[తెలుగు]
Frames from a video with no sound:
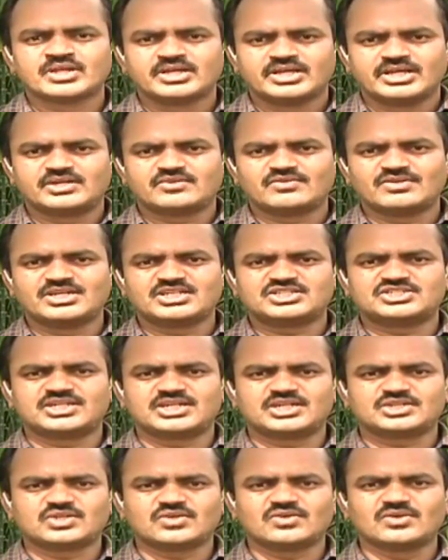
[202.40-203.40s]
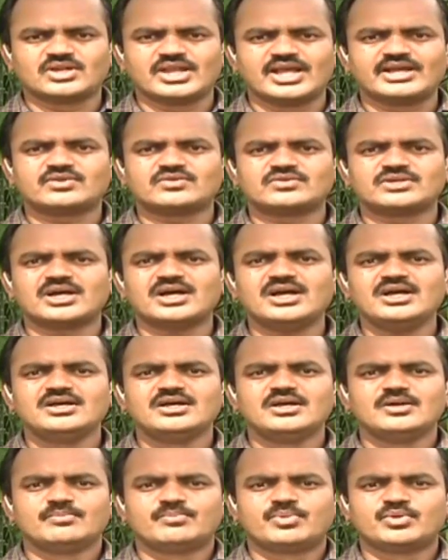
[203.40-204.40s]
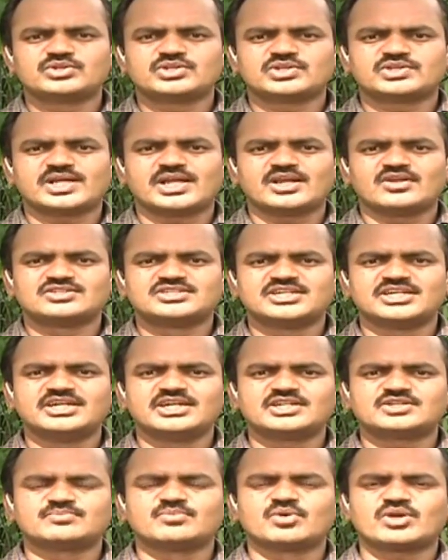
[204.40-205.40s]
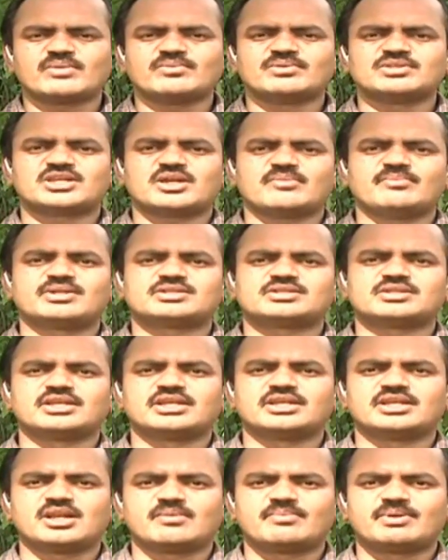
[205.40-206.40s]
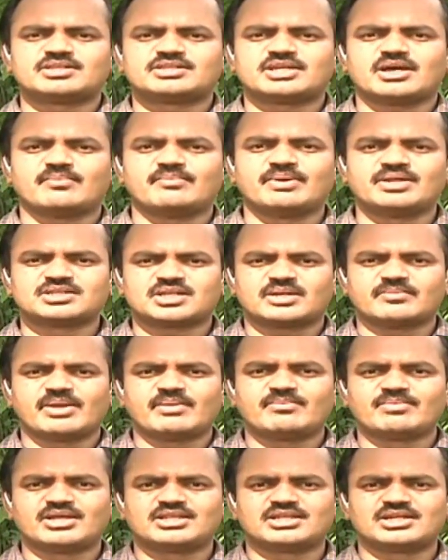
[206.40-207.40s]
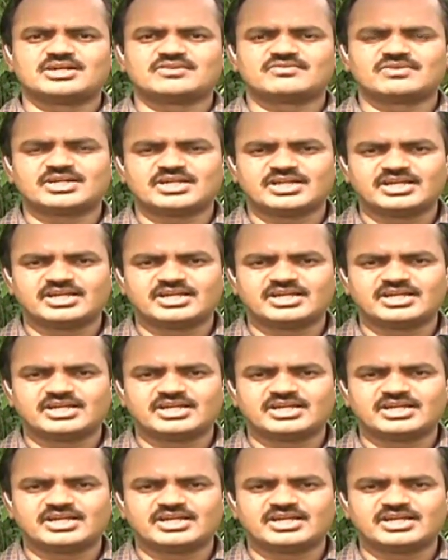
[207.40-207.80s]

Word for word: ఎటువంటి షరతులు లేకుండా పూర్తిస్థాయిలో జేడీఎస్ ముఖ్యమంత్రి అభ్యర్థిని నిలబెడితే అభ్యంతరం ఏం లేదనేటువంటి